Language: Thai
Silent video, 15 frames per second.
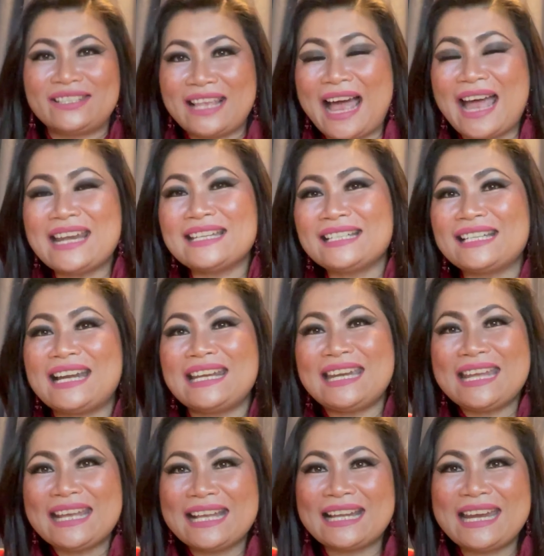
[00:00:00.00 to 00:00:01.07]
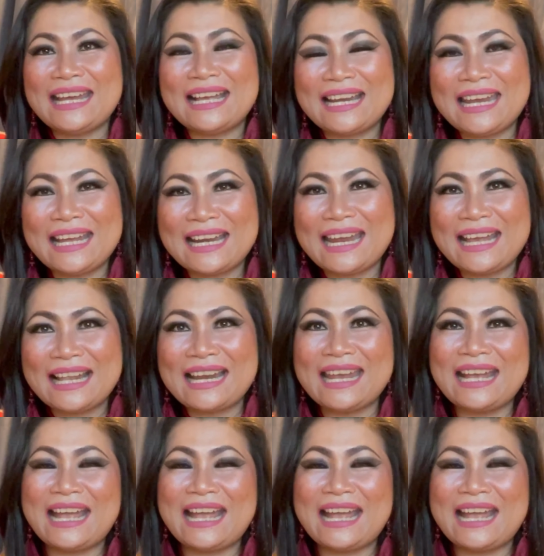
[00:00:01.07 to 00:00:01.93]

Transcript: สั่นกระดิ่งกริ๊งกริ๊งกริ๊งกริ๊ง